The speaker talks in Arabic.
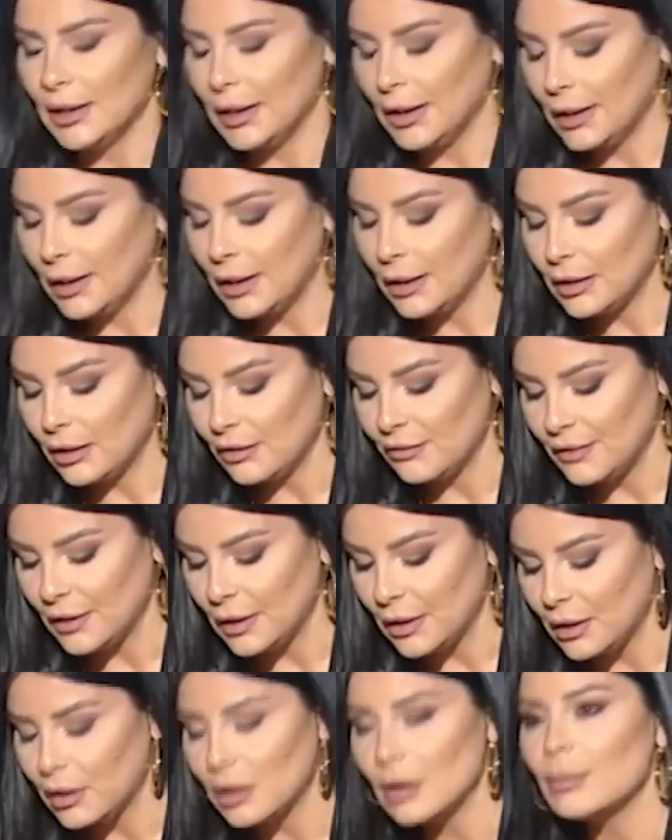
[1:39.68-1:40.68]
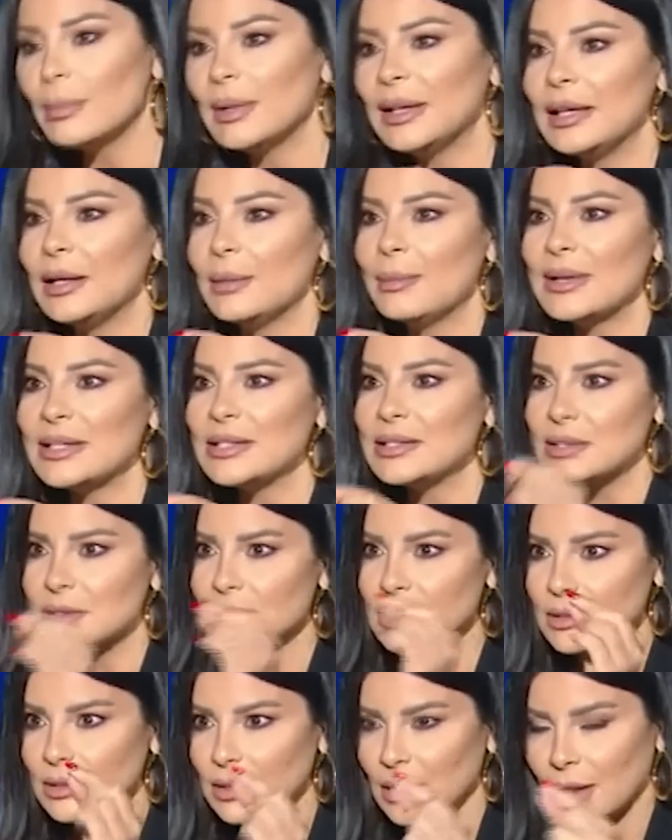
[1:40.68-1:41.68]
اللي رح نحكي فيها هلا بدي بس
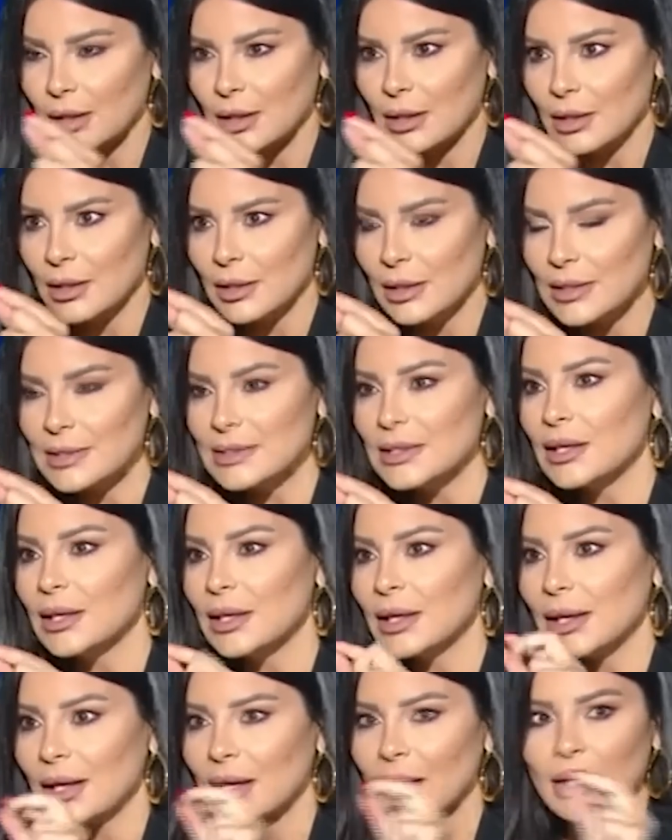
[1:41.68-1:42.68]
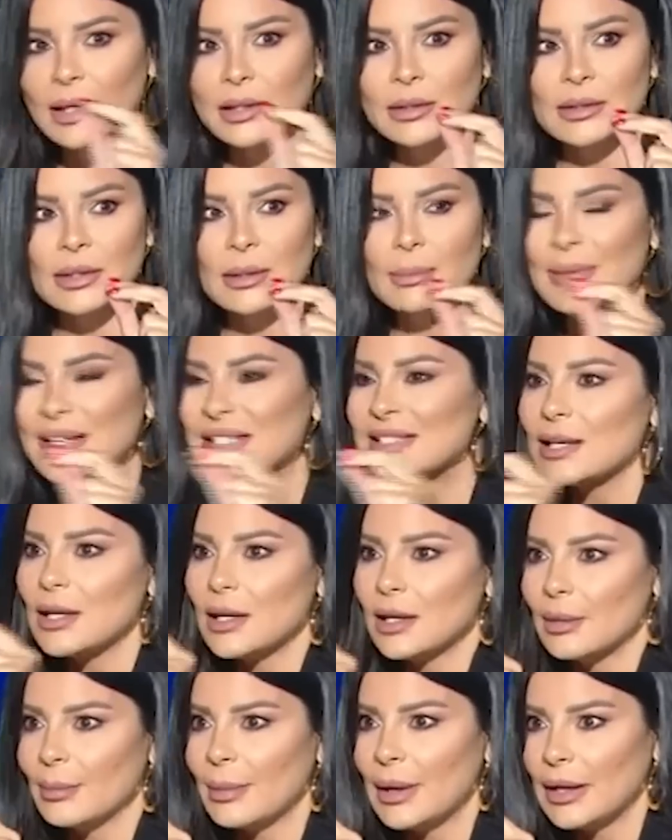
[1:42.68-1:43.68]
آه، اسألك عن
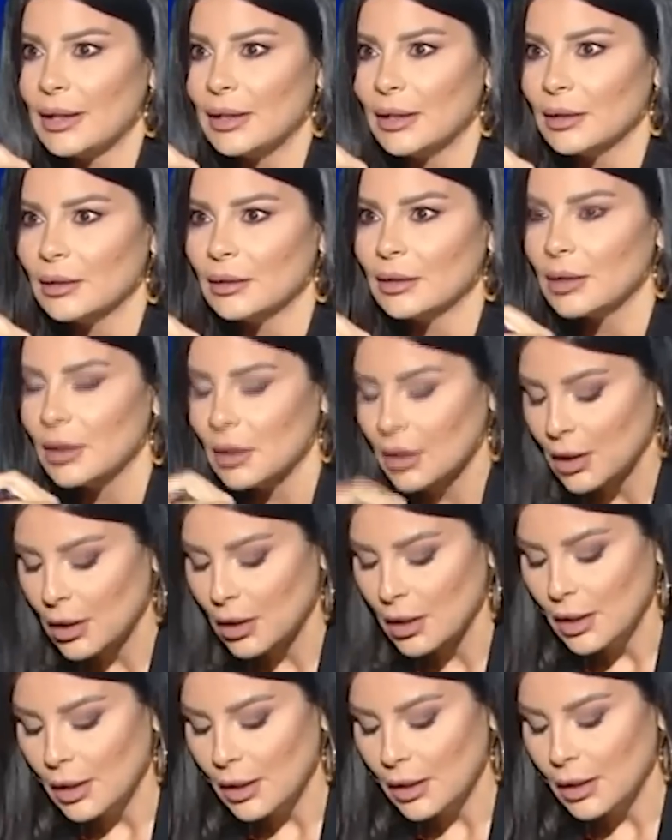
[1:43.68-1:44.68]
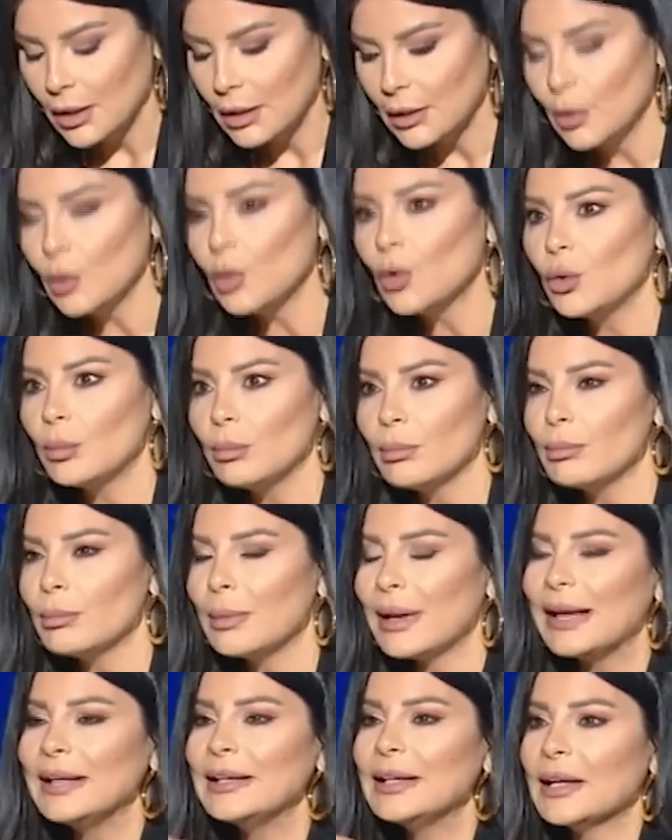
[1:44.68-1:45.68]
مسار معين اليوم
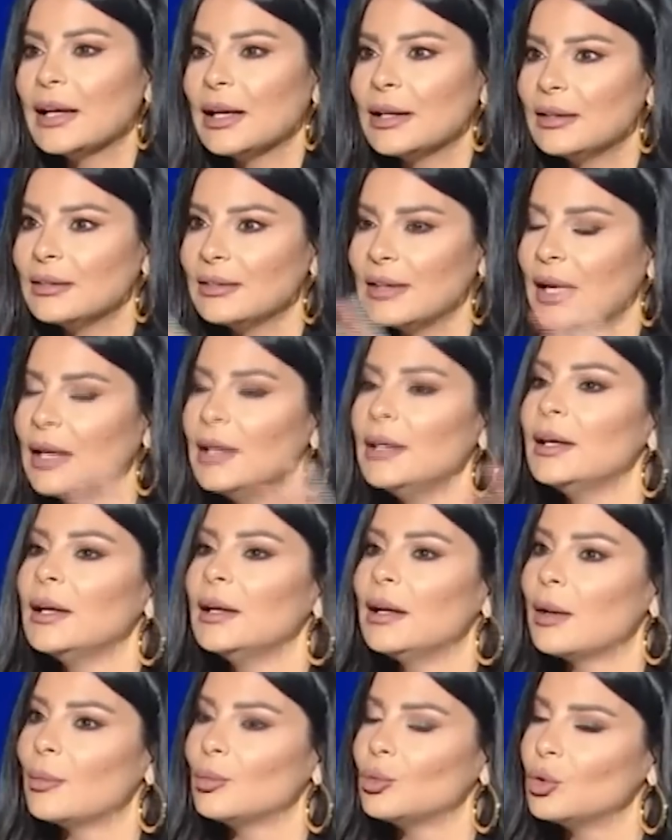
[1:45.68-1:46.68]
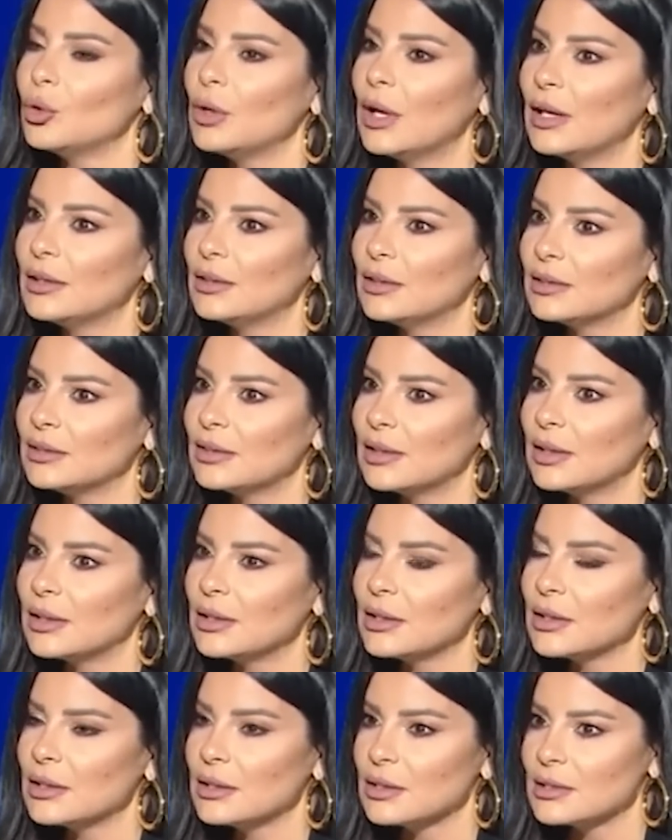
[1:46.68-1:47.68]
بعيدا عن التحية اللي عم تقول حضرتك
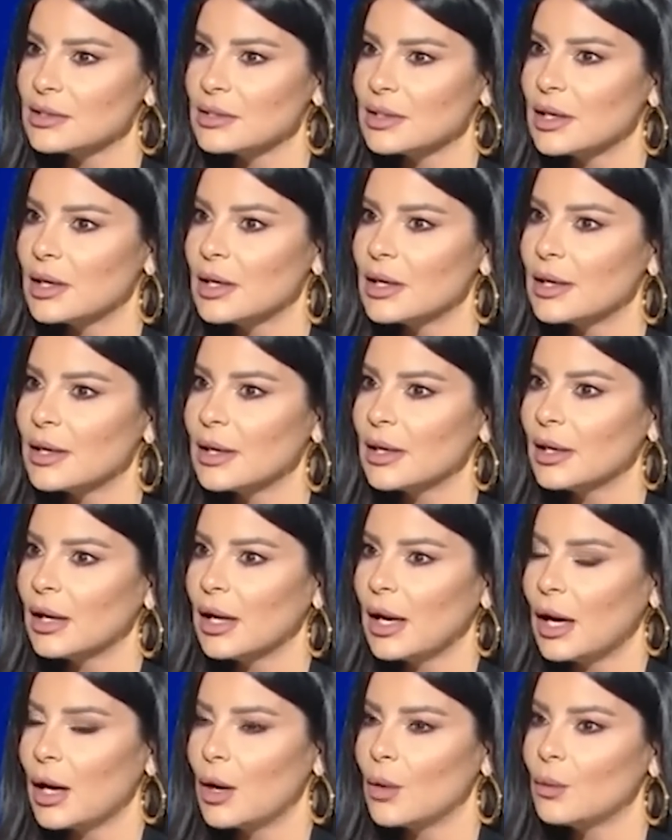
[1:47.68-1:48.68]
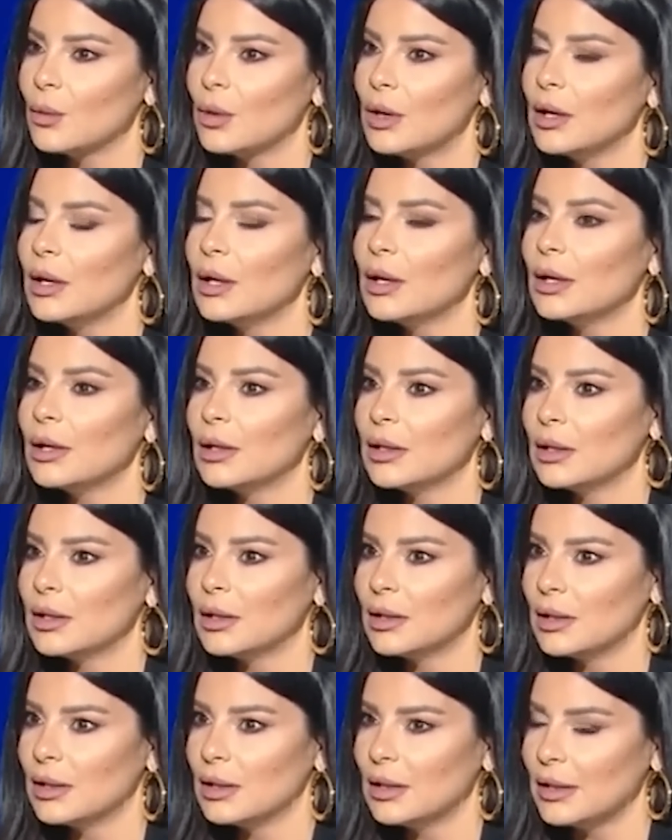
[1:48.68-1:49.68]
صار حول
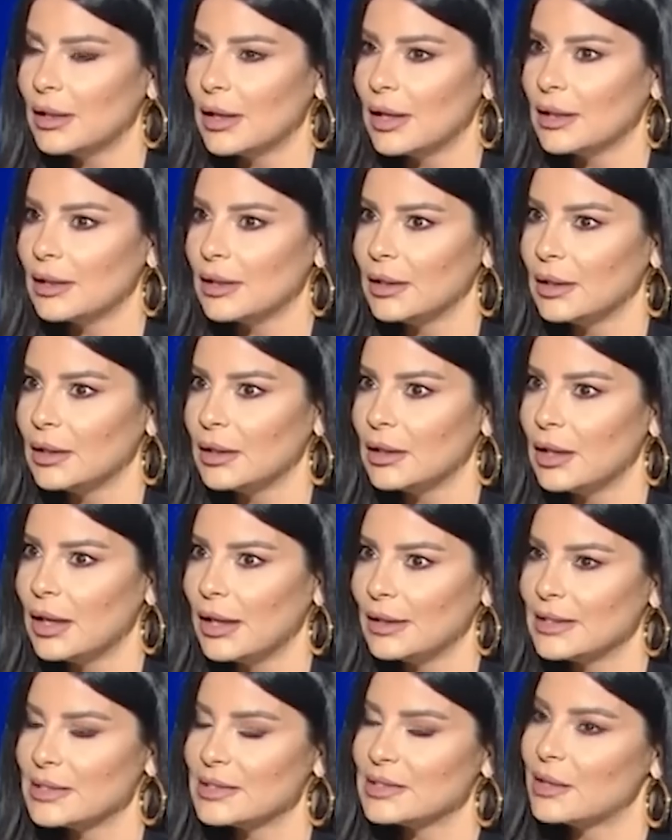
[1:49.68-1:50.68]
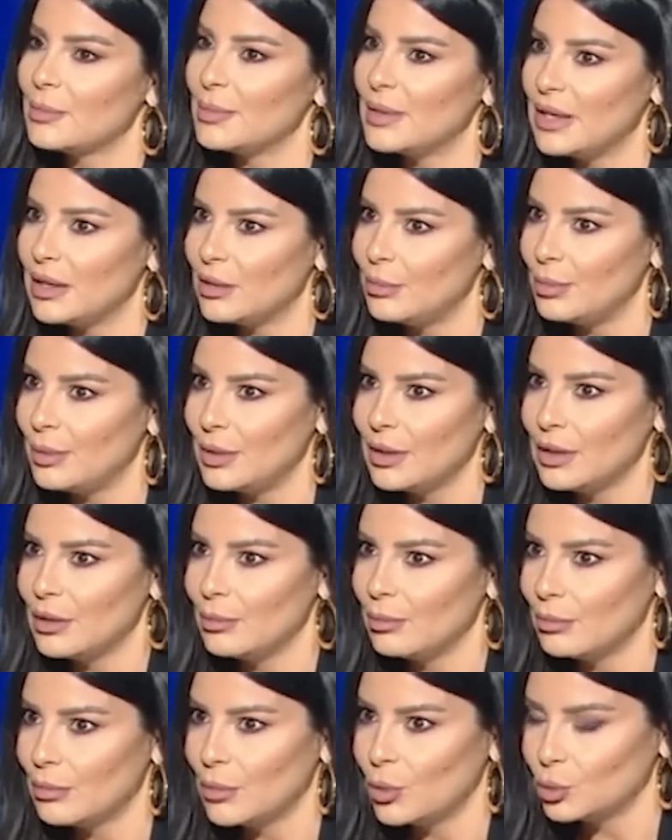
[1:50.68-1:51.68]
آه، يعني إحدى الزميلات
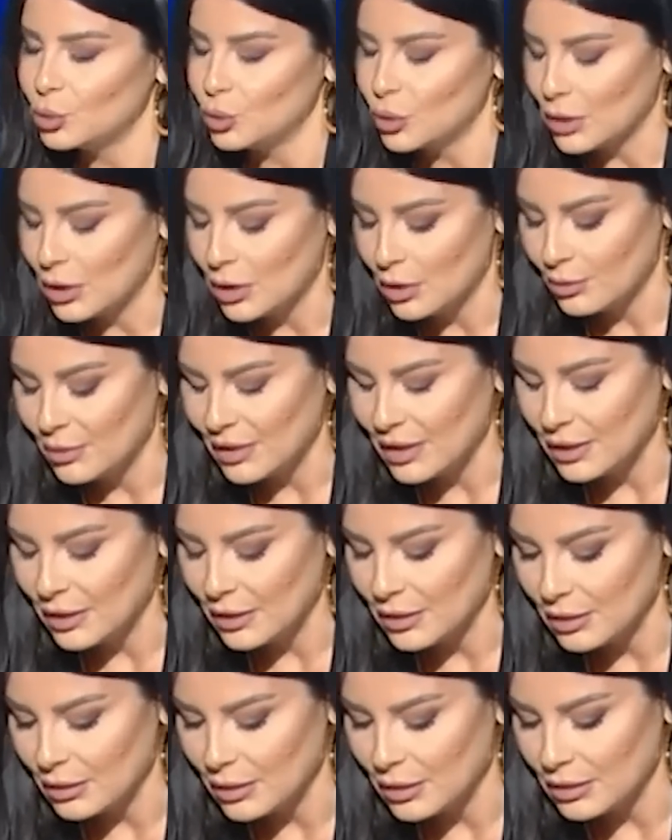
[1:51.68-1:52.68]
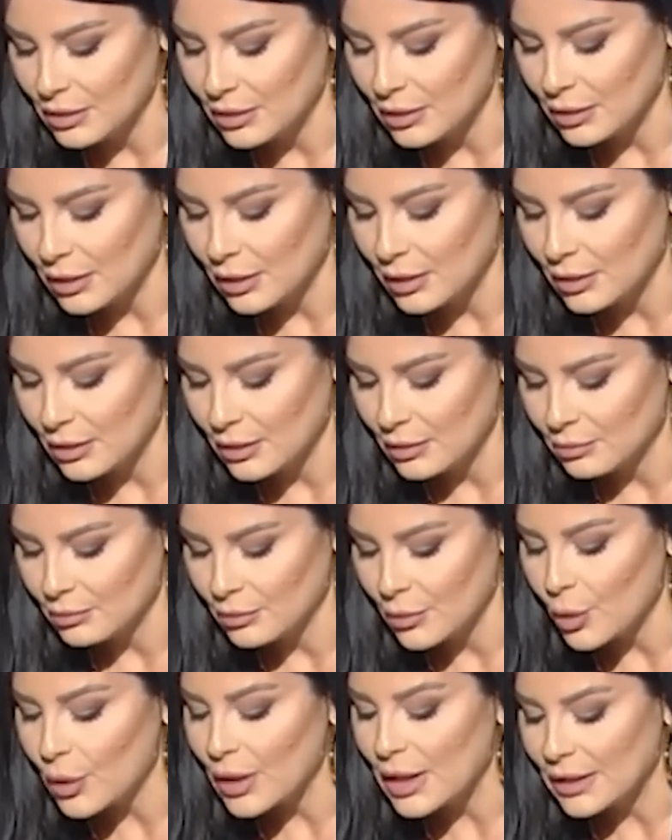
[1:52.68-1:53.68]
بموضوع
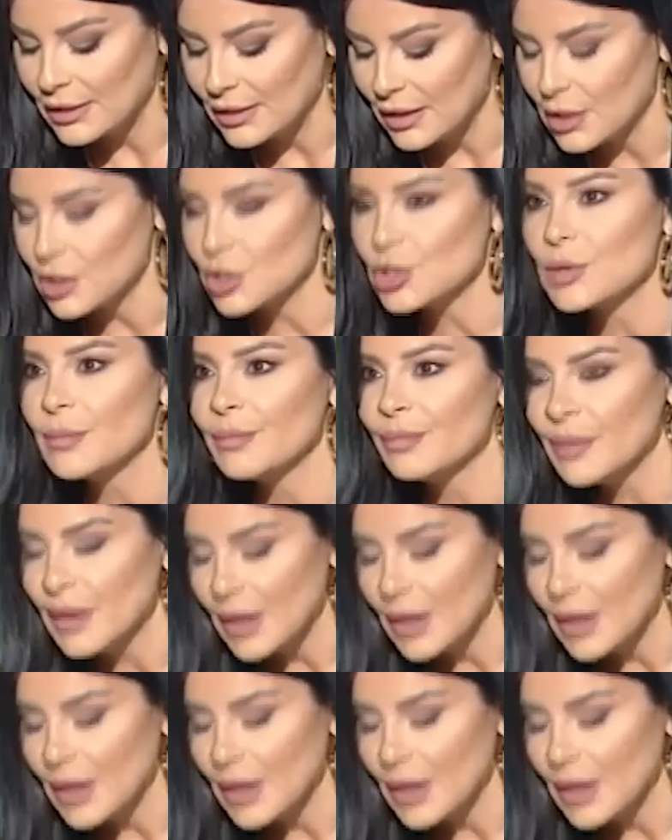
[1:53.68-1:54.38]
بموقع آه، درج